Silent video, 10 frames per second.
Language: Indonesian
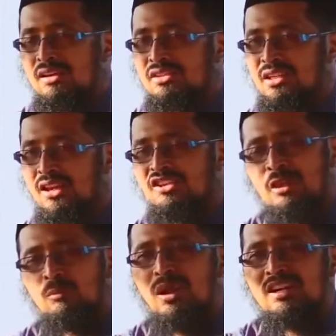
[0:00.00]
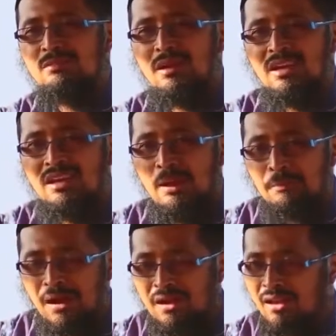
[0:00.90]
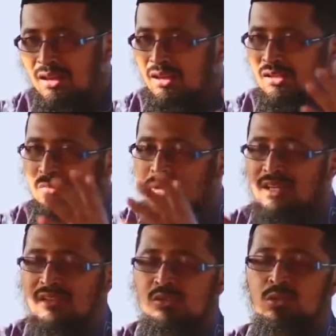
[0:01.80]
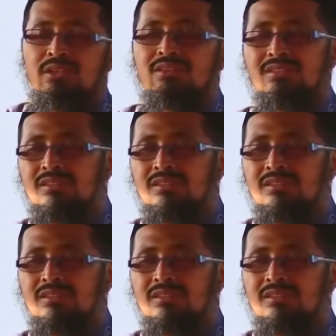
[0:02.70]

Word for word: Sehingga rezeki bukan semakin lapang, semakin sulit